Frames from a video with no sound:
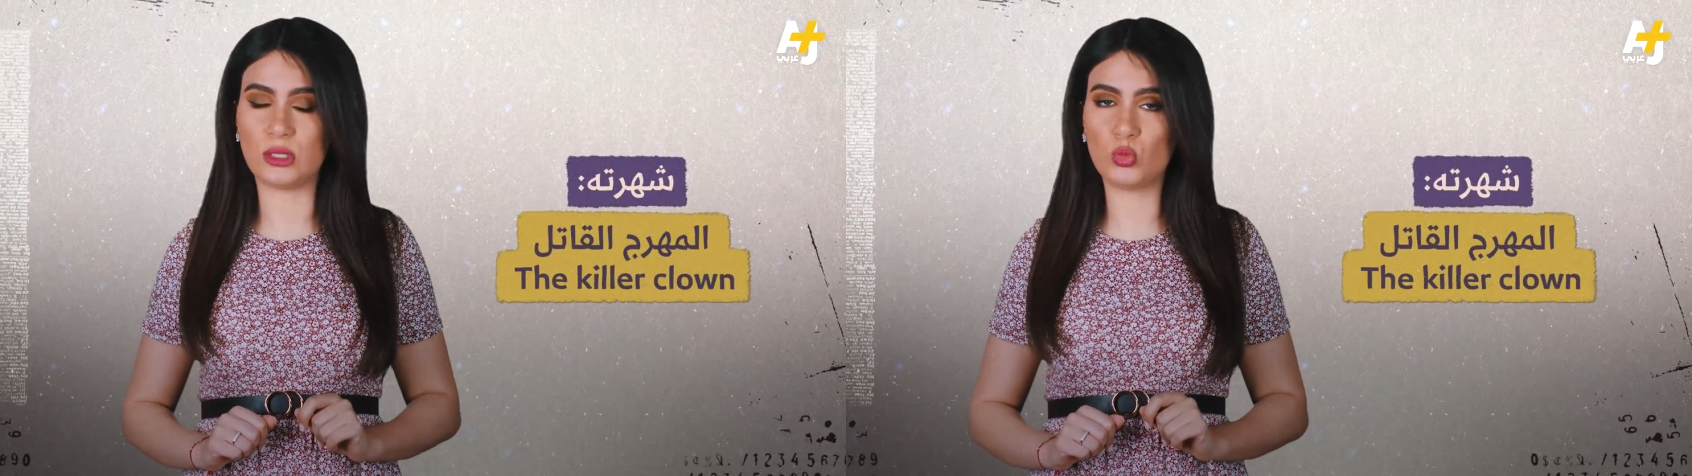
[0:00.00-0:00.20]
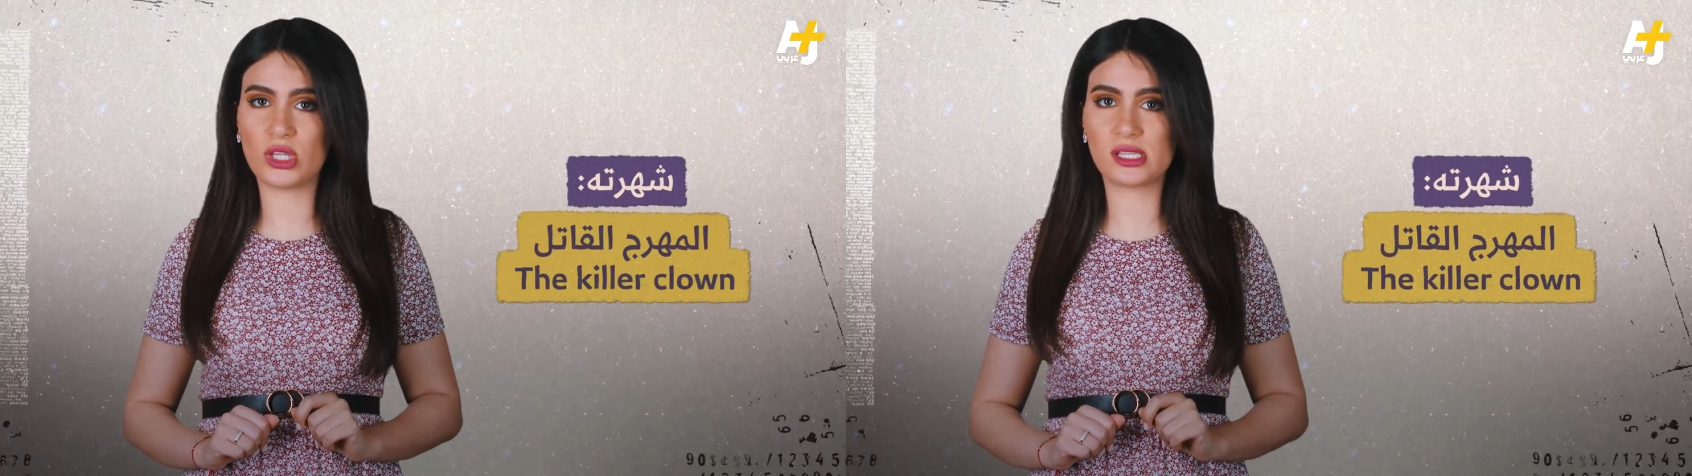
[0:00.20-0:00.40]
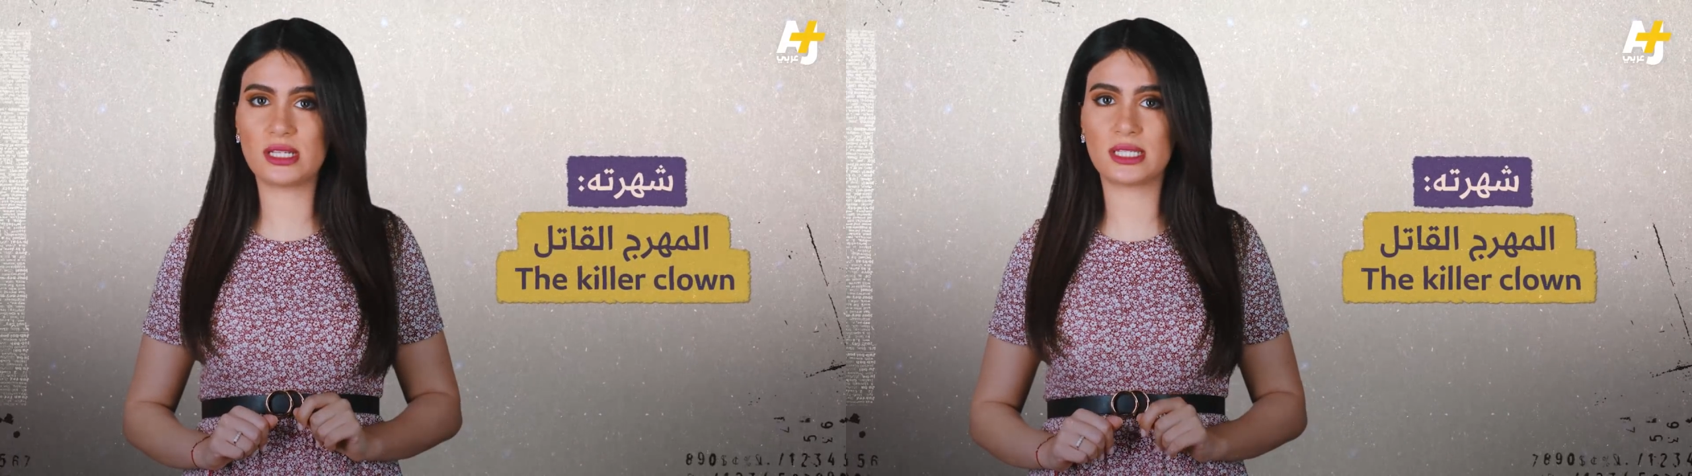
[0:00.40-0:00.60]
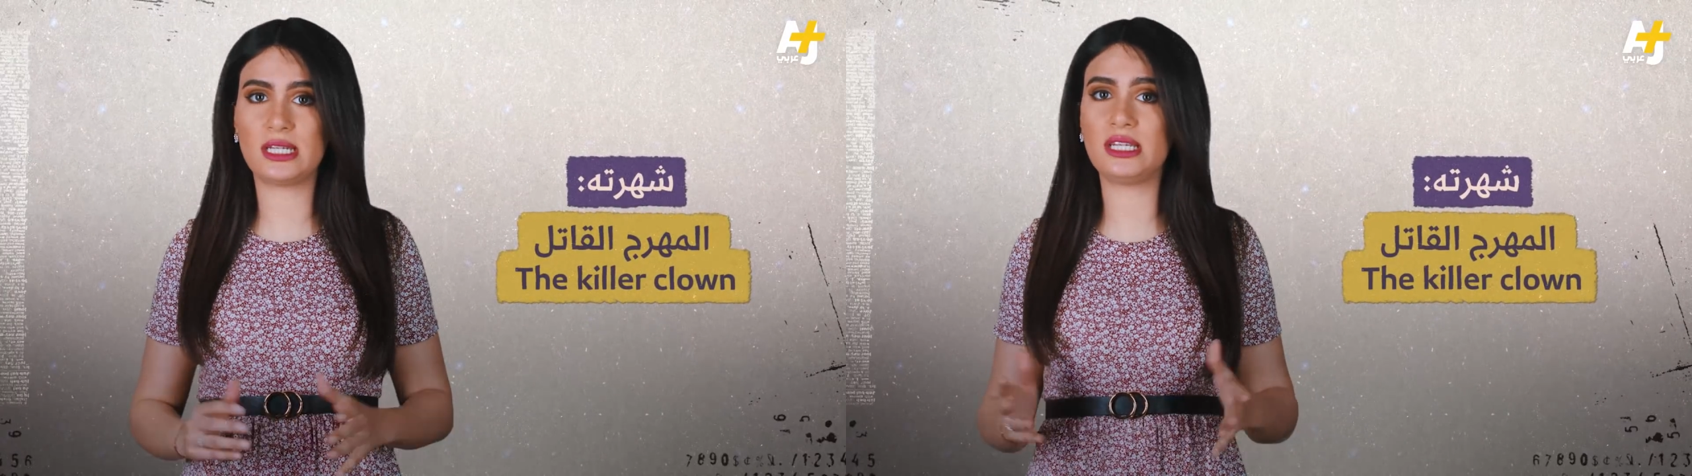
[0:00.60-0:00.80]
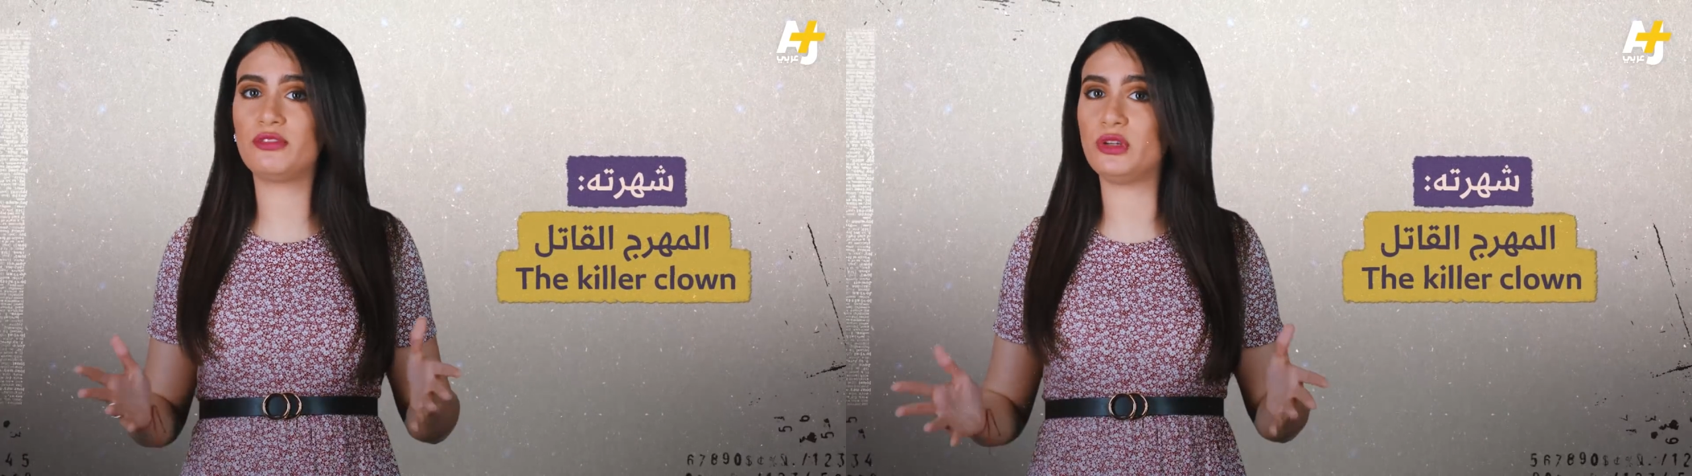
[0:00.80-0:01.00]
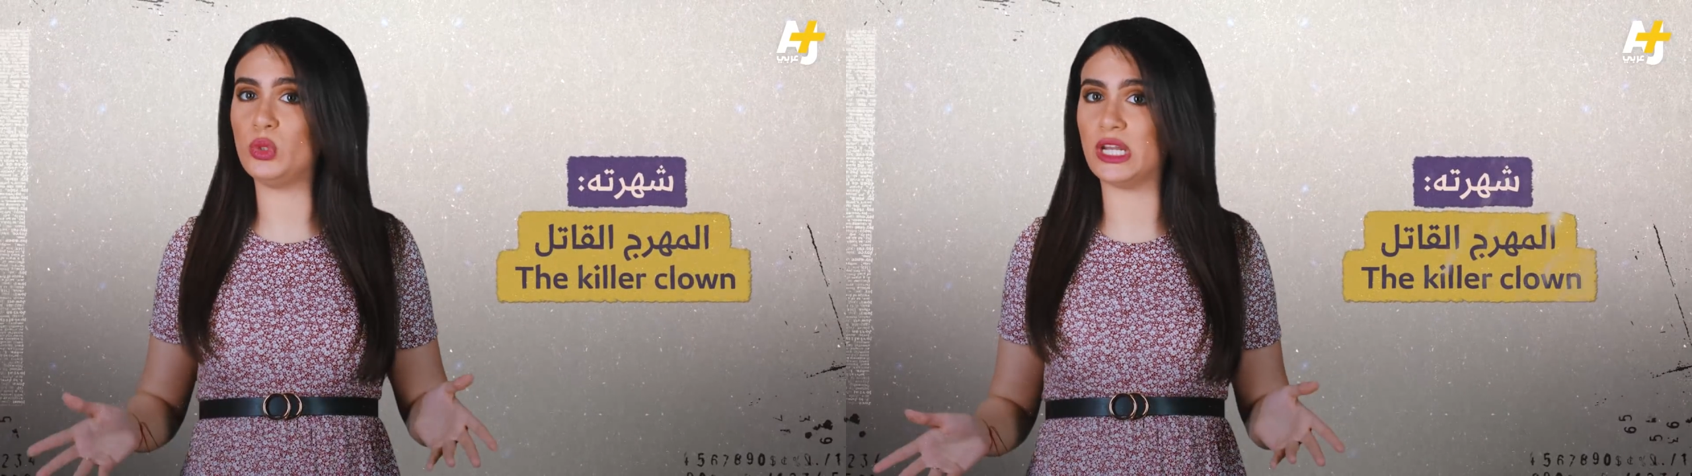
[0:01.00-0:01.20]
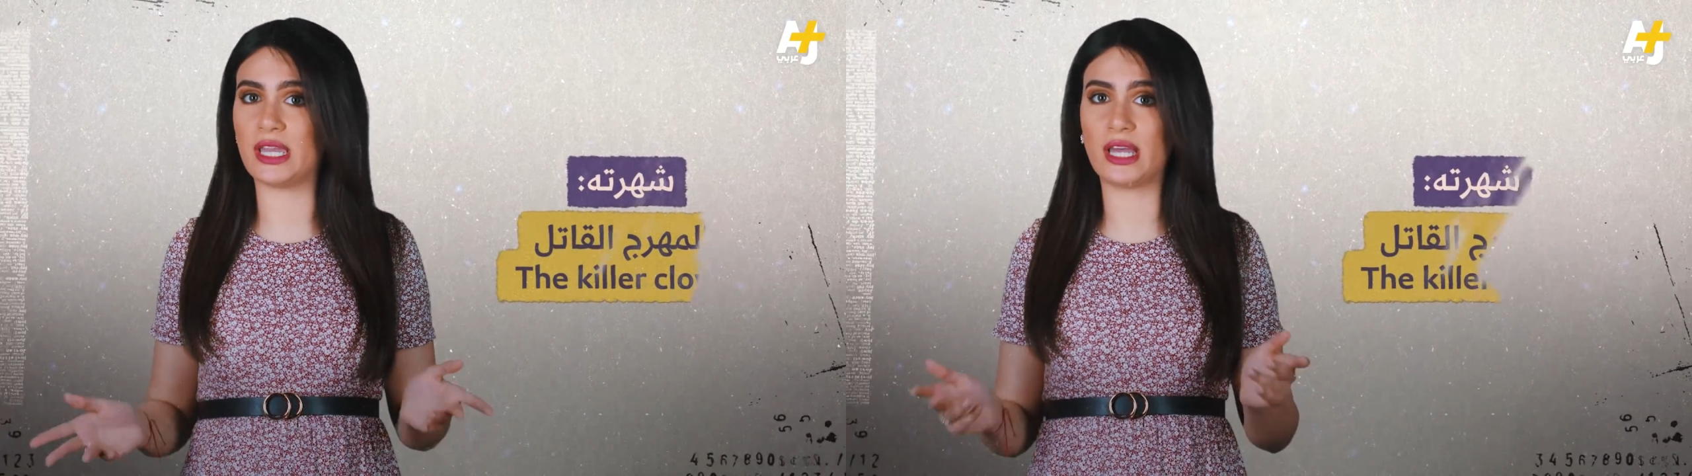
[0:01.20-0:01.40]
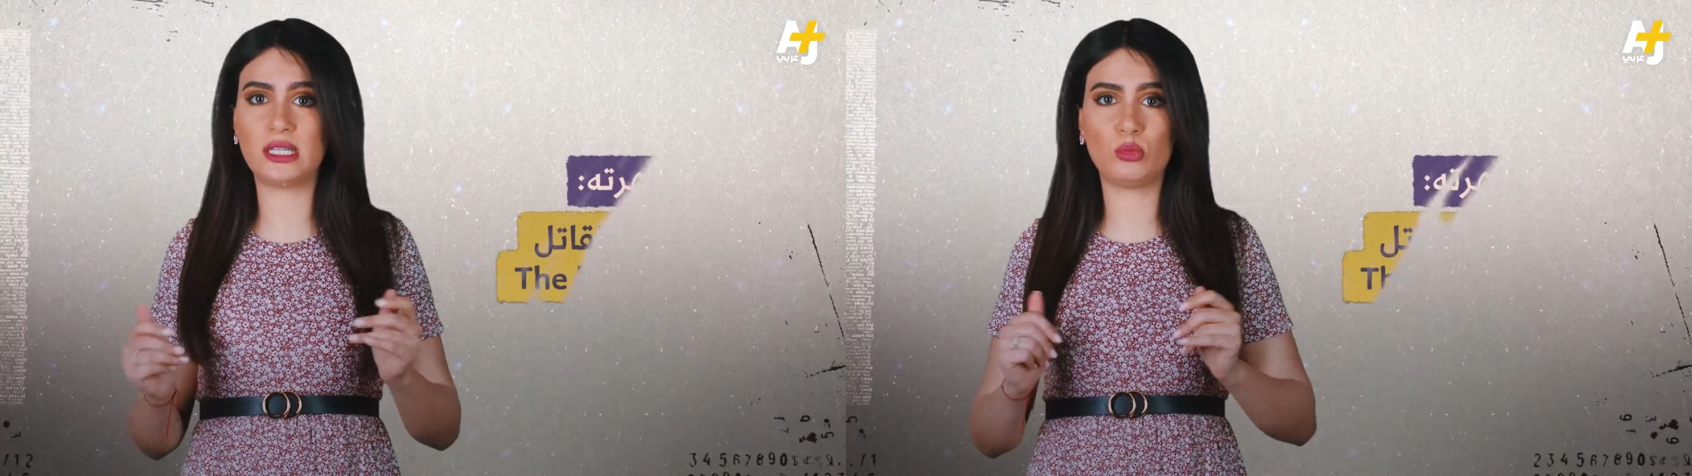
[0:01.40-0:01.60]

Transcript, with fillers: المتسلسلين في الولايات